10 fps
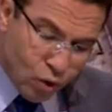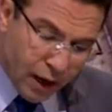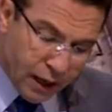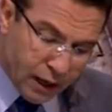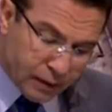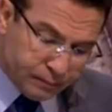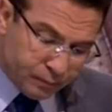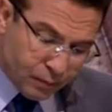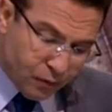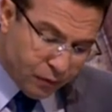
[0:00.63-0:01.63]
على
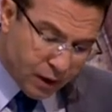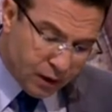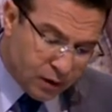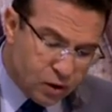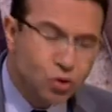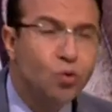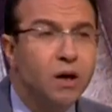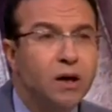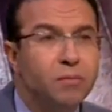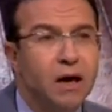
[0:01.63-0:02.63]
فكرة الزوج
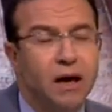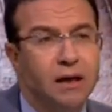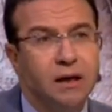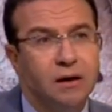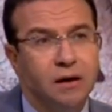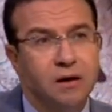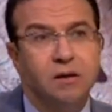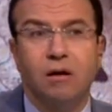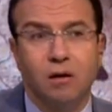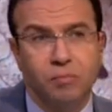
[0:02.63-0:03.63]
اللي بيحكي
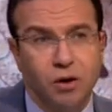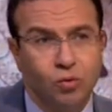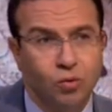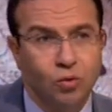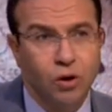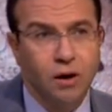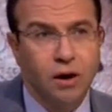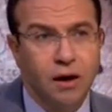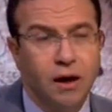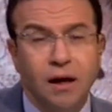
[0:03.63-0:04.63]
أسرار بيته
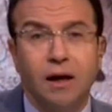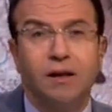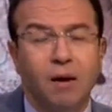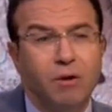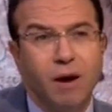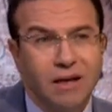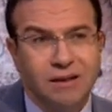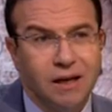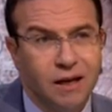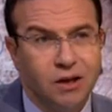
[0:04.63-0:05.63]
نعم. أنا أتعامل معاه
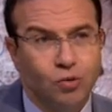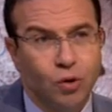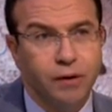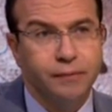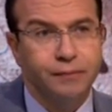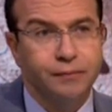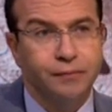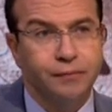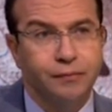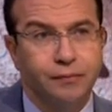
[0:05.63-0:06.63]
إزاي كزوجة
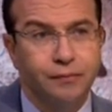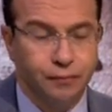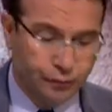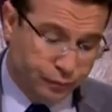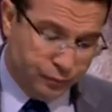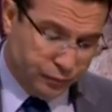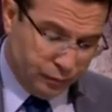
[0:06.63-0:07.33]
دي